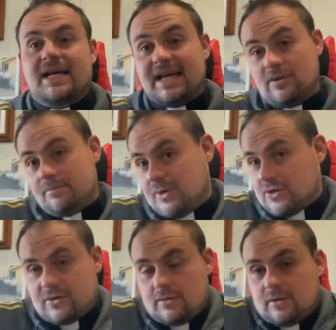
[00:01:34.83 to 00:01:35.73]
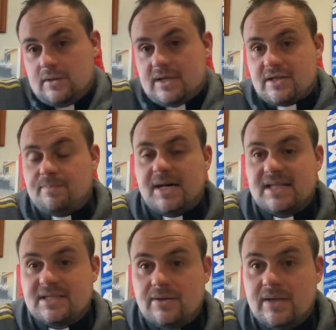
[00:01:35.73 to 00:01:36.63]
che non possono togliere
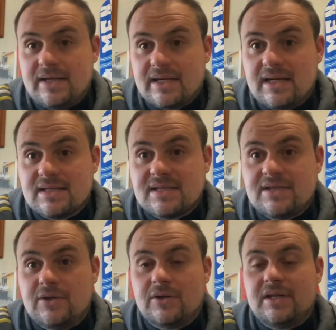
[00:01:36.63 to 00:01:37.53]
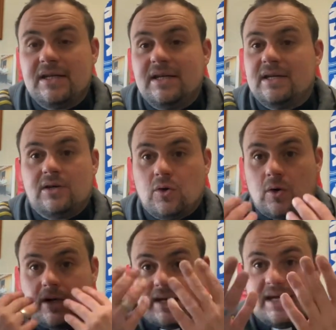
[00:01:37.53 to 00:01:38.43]
spazio alle relazioni
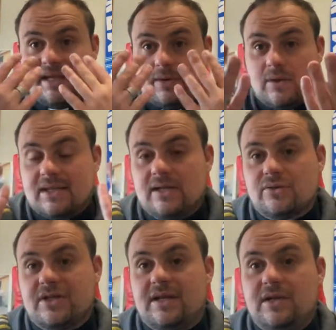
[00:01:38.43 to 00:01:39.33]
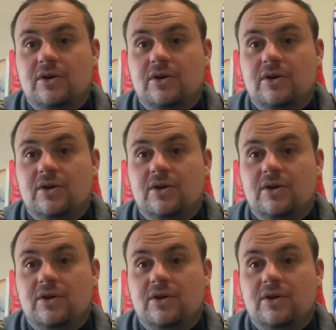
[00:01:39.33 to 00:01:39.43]
concrete, guardandosi negli